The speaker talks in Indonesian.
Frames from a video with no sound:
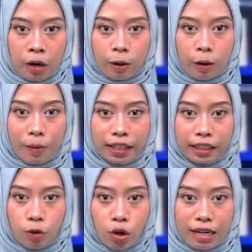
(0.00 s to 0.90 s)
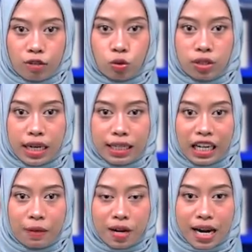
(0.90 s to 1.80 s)
Korban ditemukan sudah
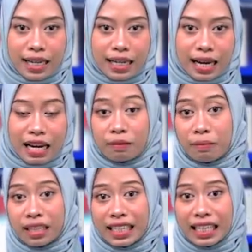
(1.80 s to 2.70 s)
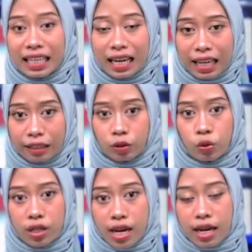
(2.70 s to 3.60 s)
dalam keadaan meninggal
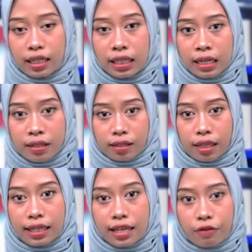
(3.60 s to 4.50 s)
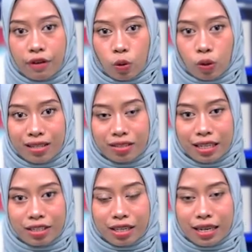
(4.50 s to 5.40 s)
dunia. Setelah
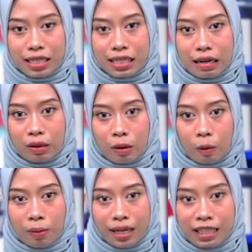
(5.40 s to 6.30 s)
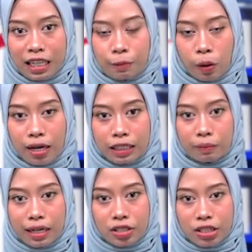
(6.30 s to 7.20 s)
dievakuasi, jenazah korban dibawa ke
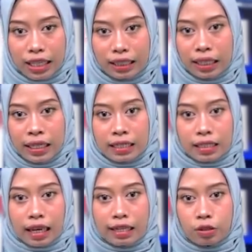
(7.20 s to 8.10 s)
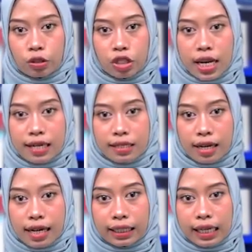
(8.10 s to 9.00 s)
masjid, selanjutnya
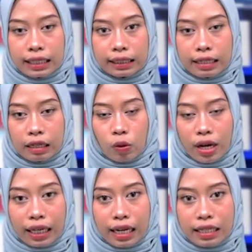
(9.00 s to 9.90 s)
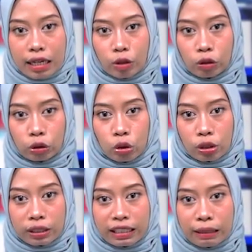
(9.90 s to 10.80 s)
diserahkan ke keluarganya untuk
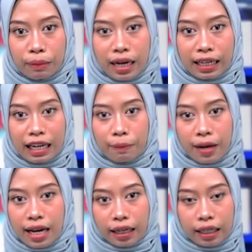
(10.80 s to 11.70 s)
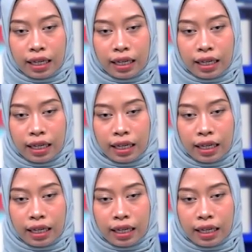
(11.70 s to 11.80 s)
dimakamkan.